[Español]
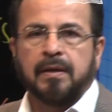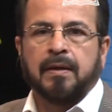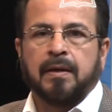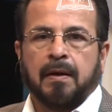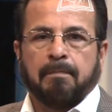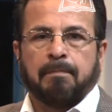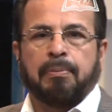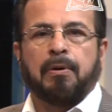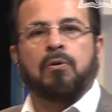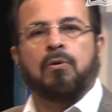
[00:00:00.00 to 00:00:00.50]

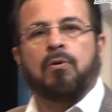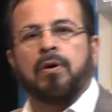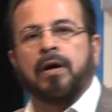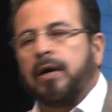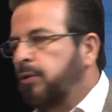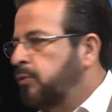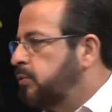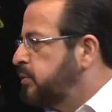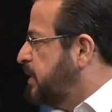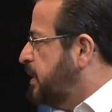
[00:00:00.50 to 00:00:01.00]
Pero
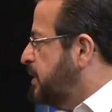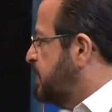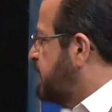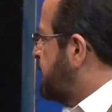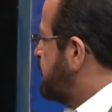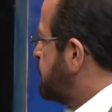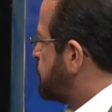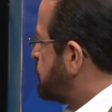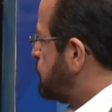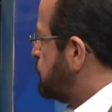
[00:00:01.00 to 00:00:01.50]
en los días de
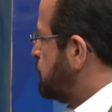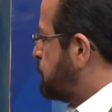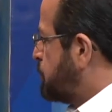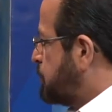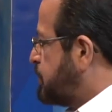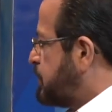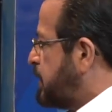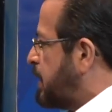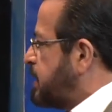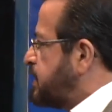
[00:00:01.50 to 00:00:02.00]

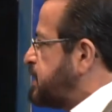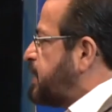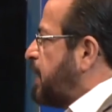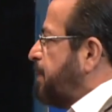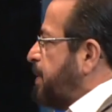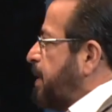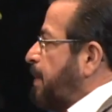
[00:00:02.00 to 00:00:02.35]
Jesús se había